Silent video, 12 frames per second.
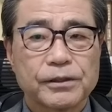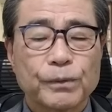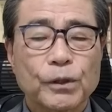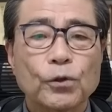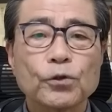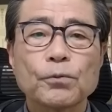
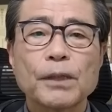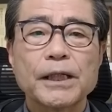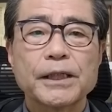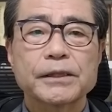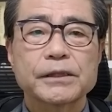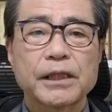まあ、この場
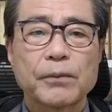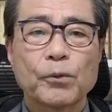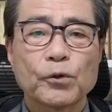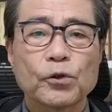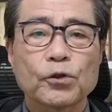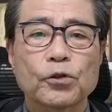合ですね、
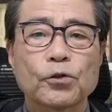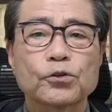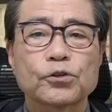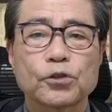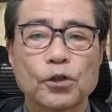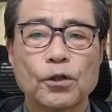元
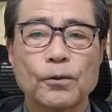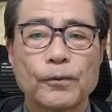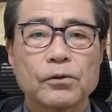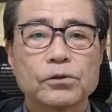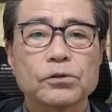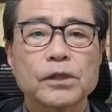局長、
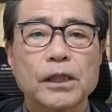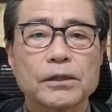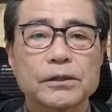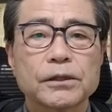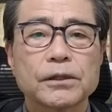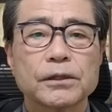おそら
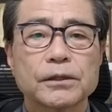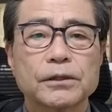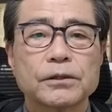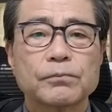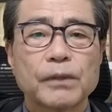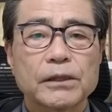
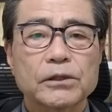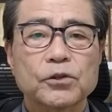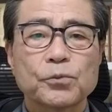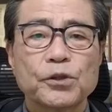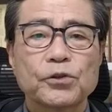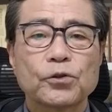く
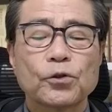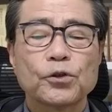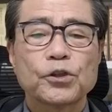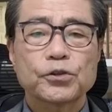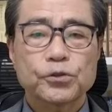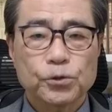マスコミ等
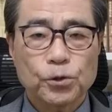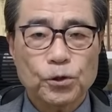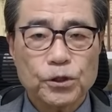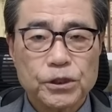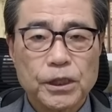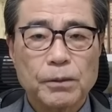に通
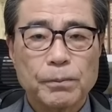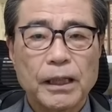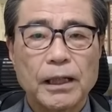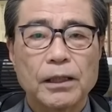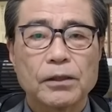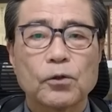報すれ
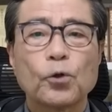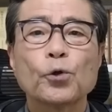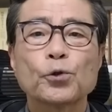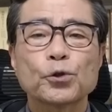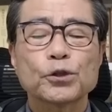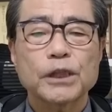ば
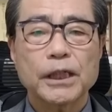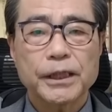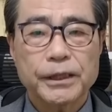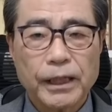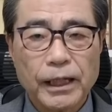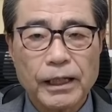報道さ
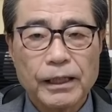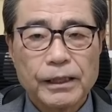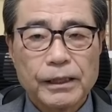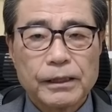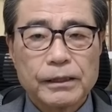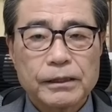れ
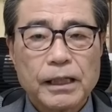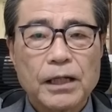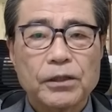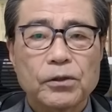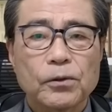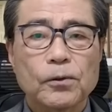て、
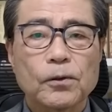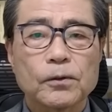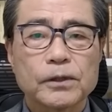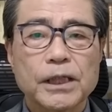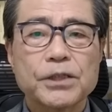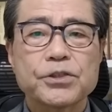斎
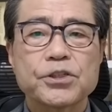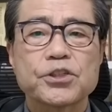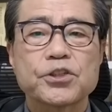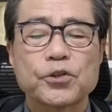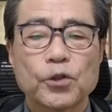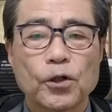藤前知
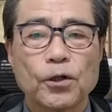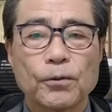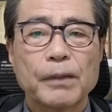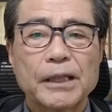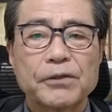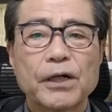事の、
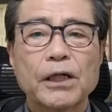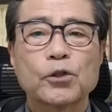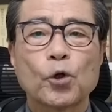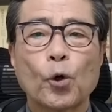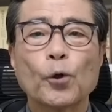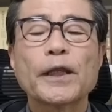まあ、いわゆ
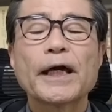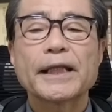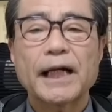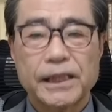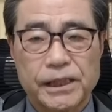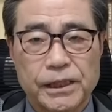るおね
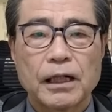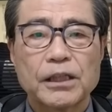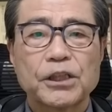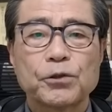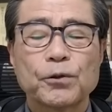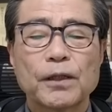だり、あ
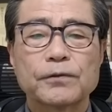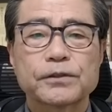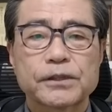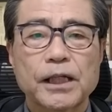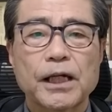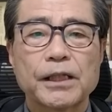るいは
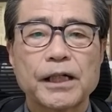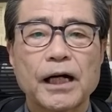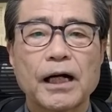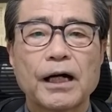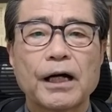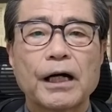不正
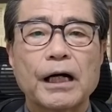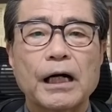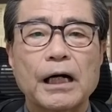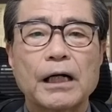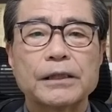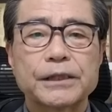な
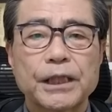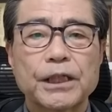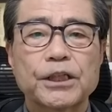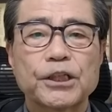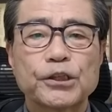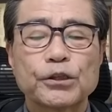あ
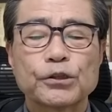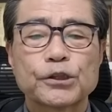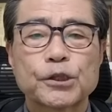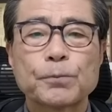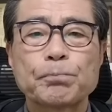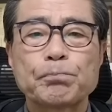税金の
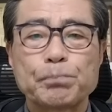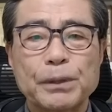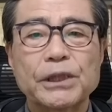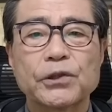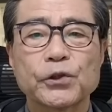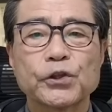出
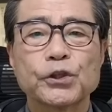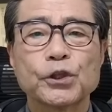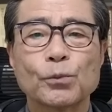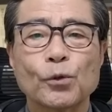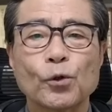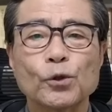費という
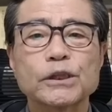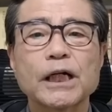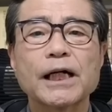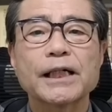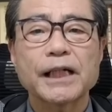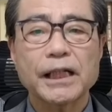のも
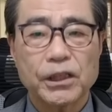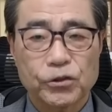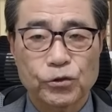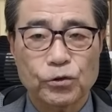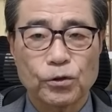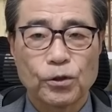抑えられ
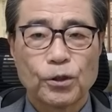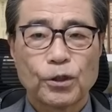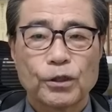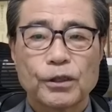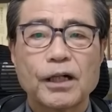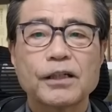ると
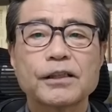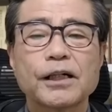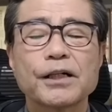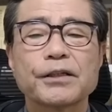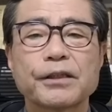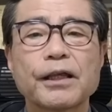考
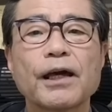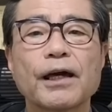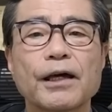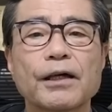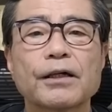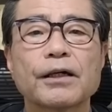え
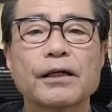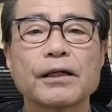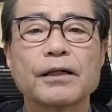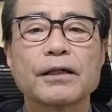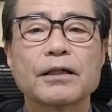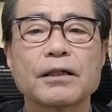て、
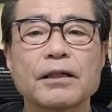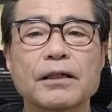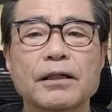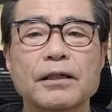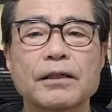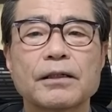
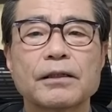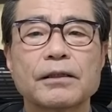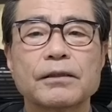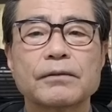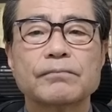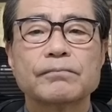えー、
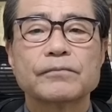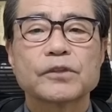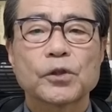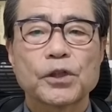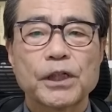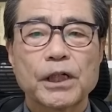
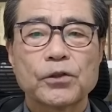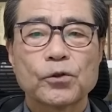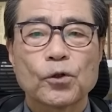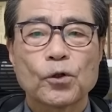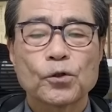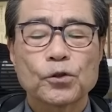それなり
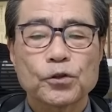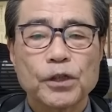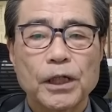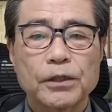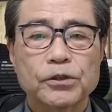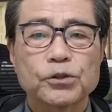の根拠
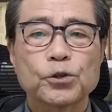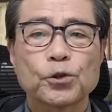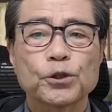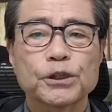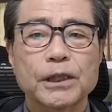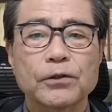で通
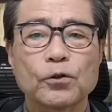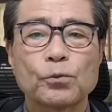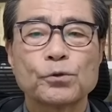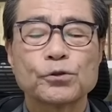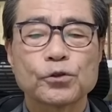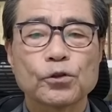報したと
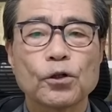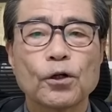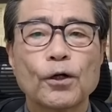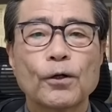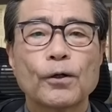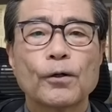思う
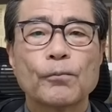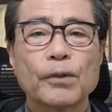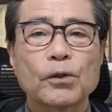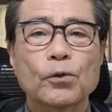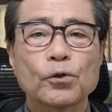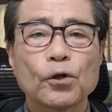と、
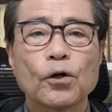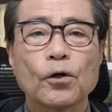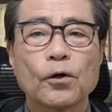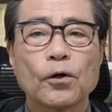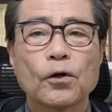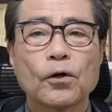まあ、こ
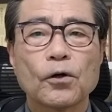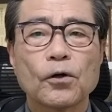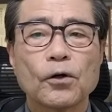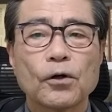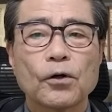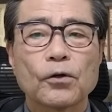
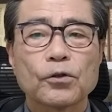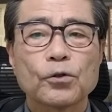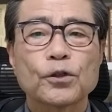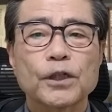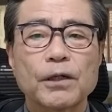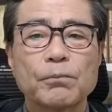の
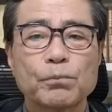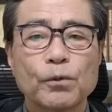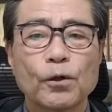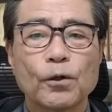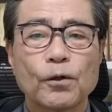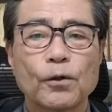要件
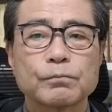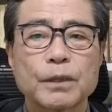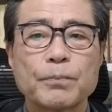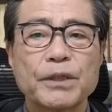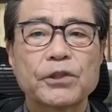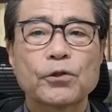も、
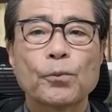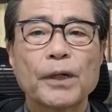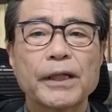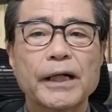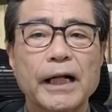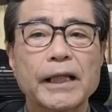まあ、認
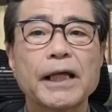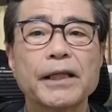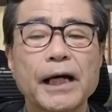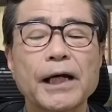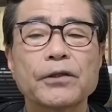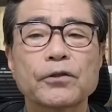められ
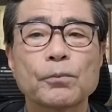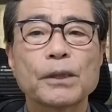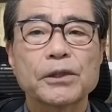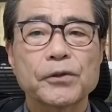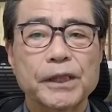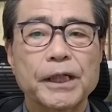ないと
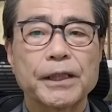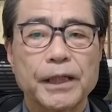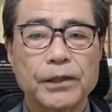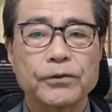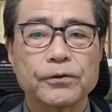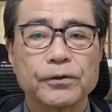までは言え
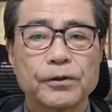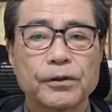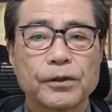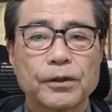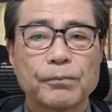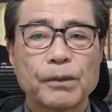ないと。
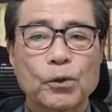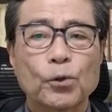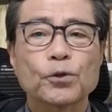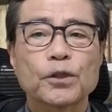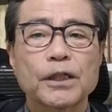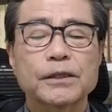まあ、
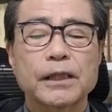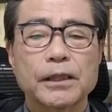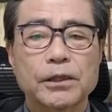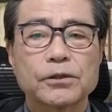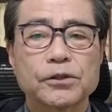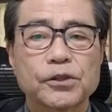肯定さ
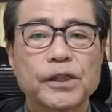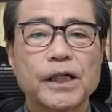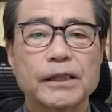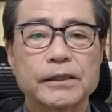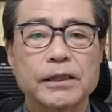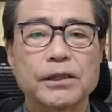れる、
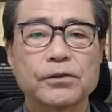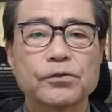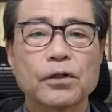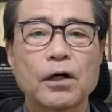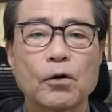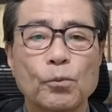クリアされ
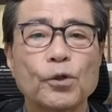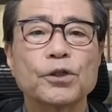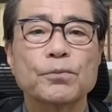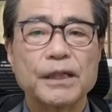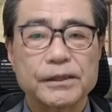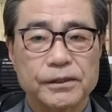るとは思
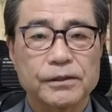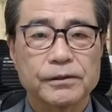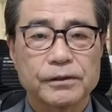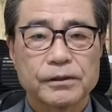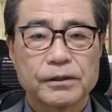います。